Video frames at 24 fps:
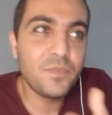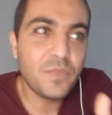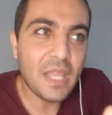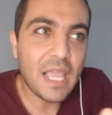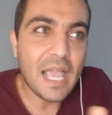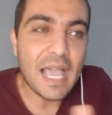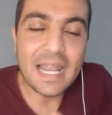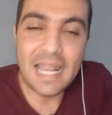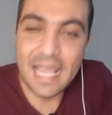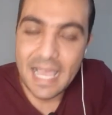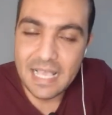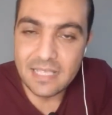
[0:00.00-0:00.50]

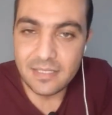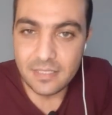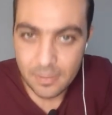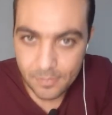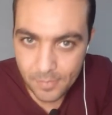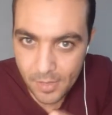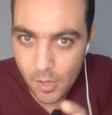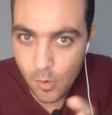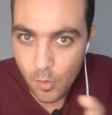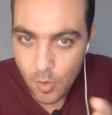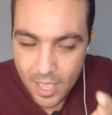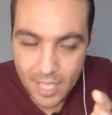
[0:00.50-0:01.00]
على حسب
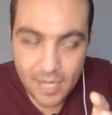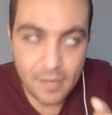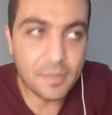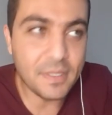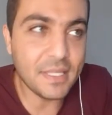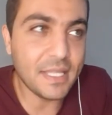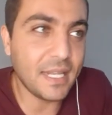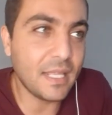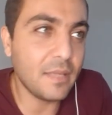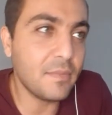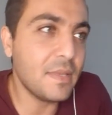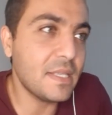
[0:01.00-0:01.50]
بقى هو يعني
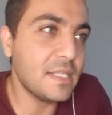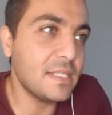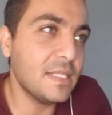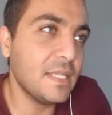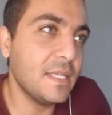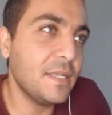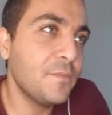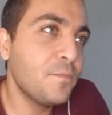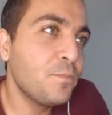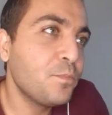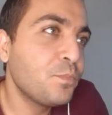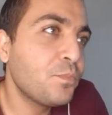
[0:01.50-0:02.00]
بيترجمها
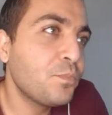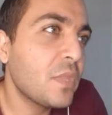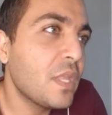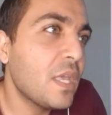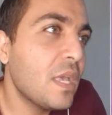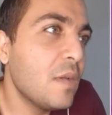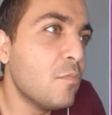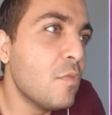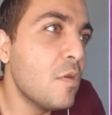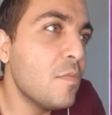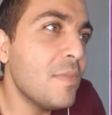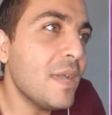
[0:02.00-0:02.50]
ازاي
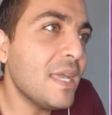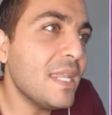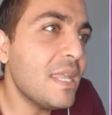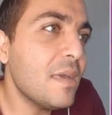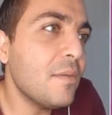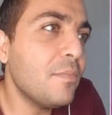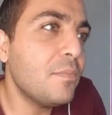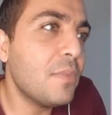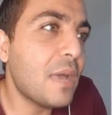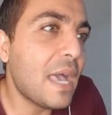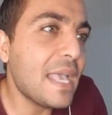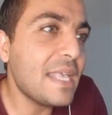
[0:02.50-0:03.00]
المهم
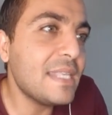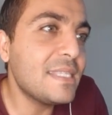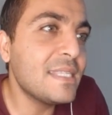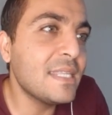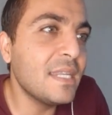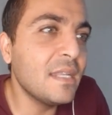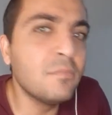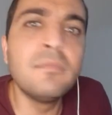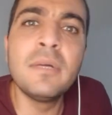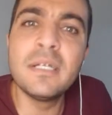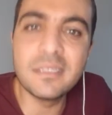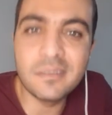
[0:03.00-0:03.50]
احنا عايزين
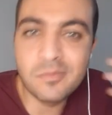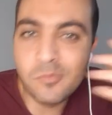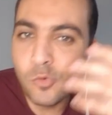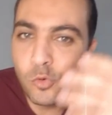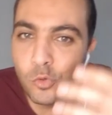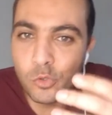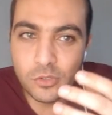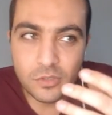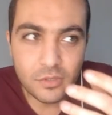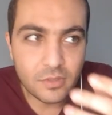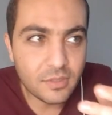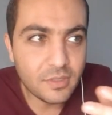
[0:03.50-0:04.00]

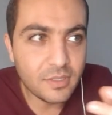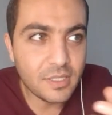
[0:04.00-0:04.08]
المضمون